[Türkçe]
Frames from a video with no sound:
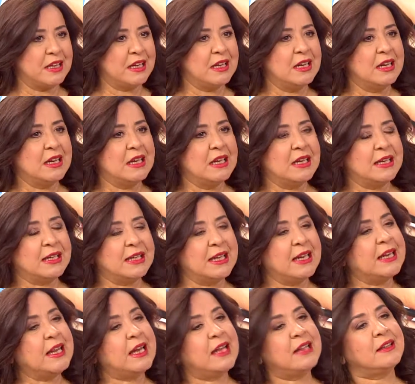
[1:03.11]
Hı hı.
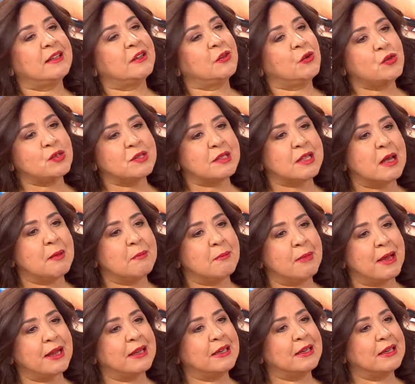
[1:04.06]
Genelde göz
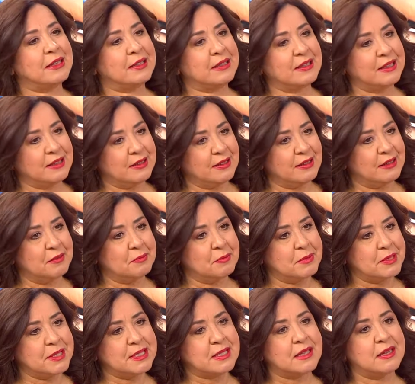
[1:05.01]
tembelliği
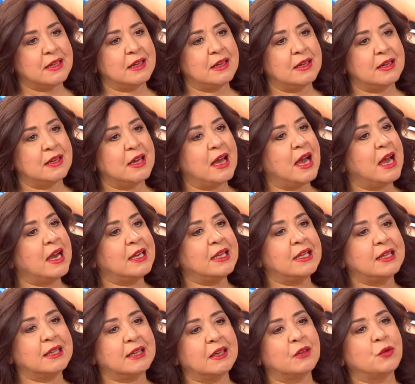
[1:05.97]
dediğimizde e, her
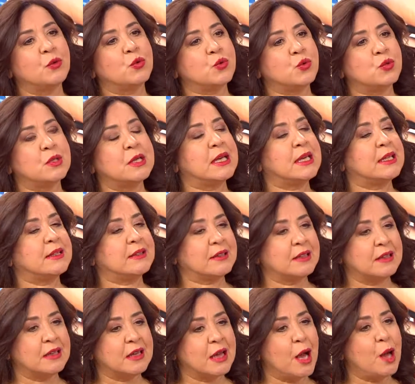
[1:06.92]
iki gözü de
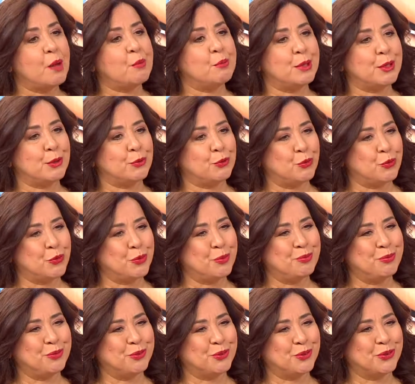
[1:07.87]
etkileyen bir
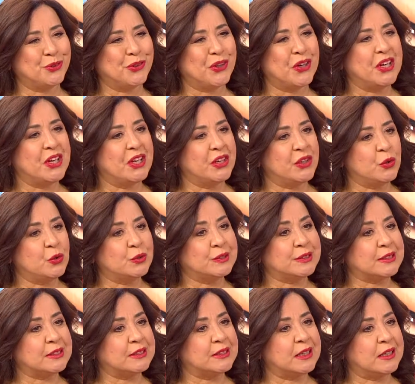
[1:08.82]
durum mudur?
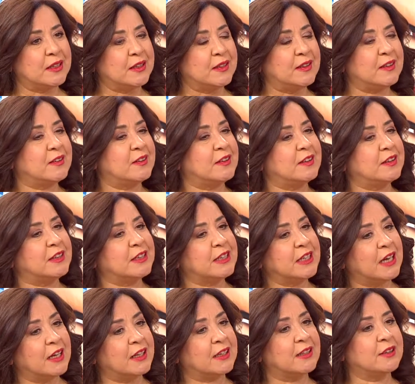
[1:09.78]
Yoksa daha e,
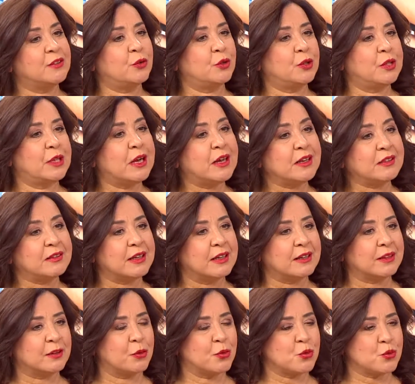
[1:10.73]
yaygın olarak
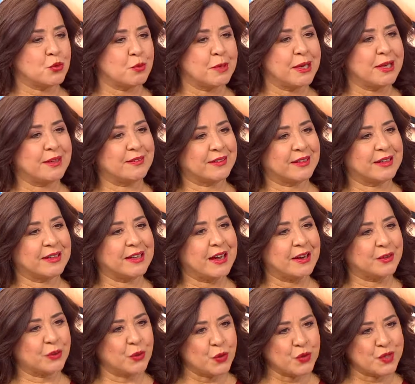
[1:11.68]
tek gözüme
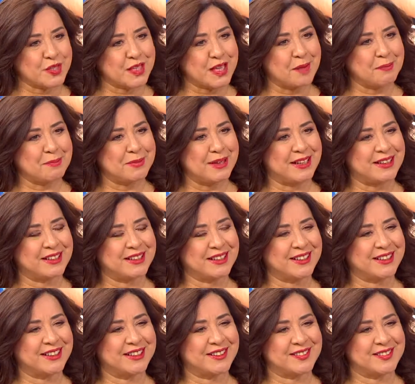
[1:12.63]
etkiler göz tembelliği?